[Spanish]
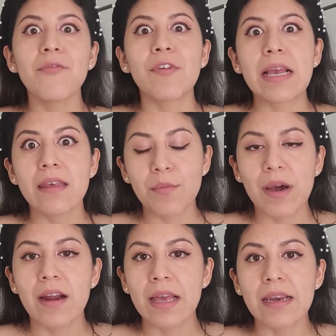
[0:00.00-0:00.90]
Friday
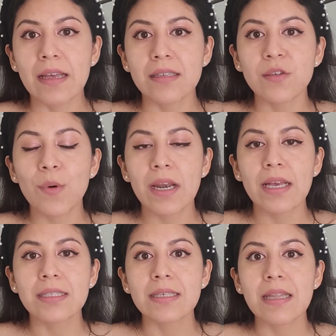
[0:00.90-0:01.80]
Bar en las
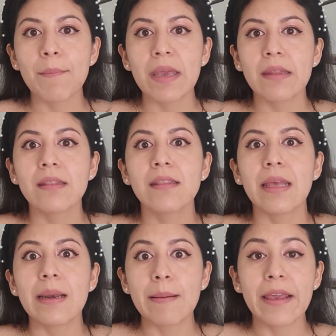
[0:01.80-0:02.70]
escuelas es también
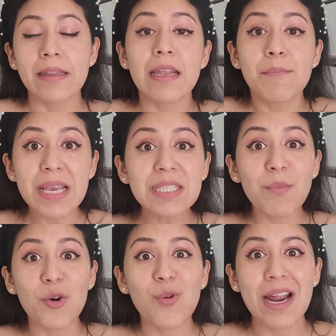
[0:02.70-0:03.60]
del, en el
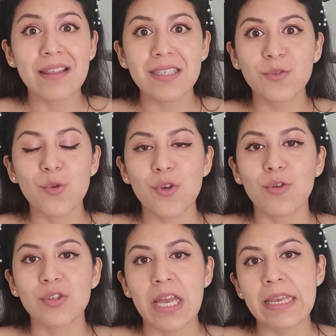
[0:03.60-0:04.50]
mismo lugar de
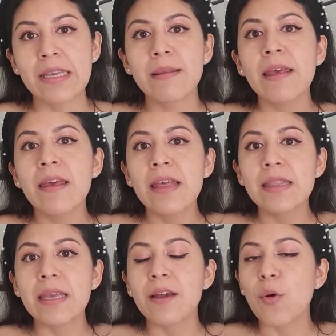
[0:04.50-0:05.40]
estudios. Ahí
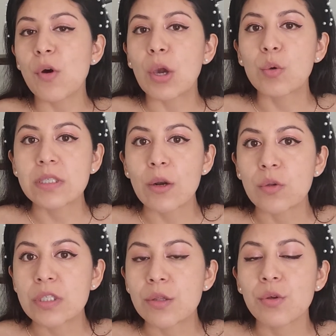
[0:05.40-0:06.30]
tienen como que un
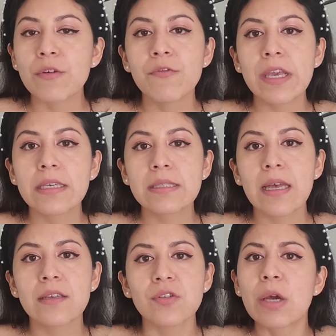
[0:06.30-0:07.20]
saloncito de
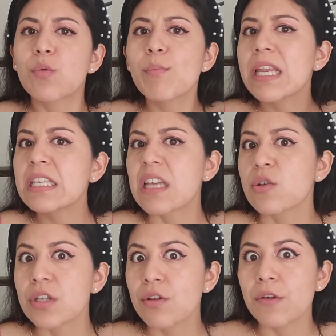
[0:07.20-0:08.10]
fiestas, o sea, un mini
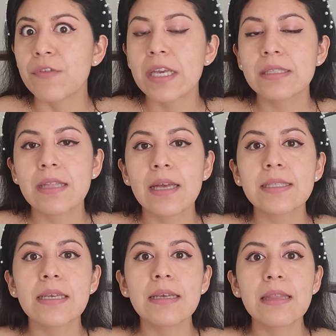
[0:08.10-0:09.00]
saloncito de fiestas.
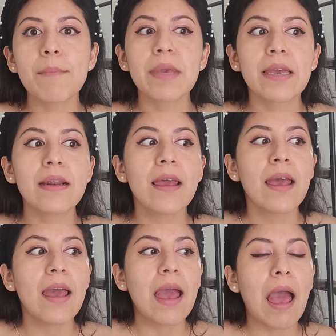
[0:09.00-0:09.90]
Y también
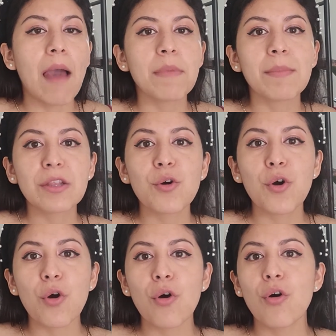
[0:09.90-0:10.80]
a mí me
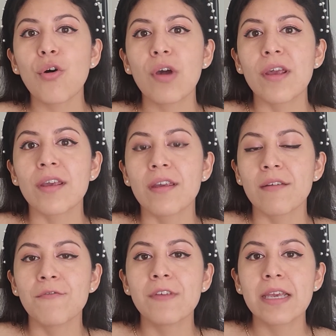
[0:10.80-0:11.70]
tocó
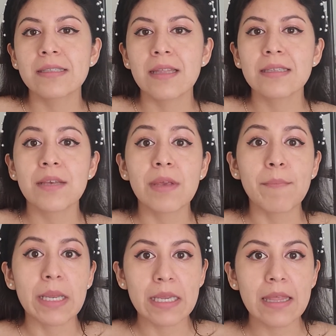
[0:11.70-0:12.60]
eh, fiestas de
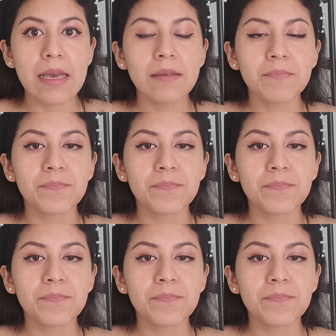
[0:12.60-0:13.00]
bienvenida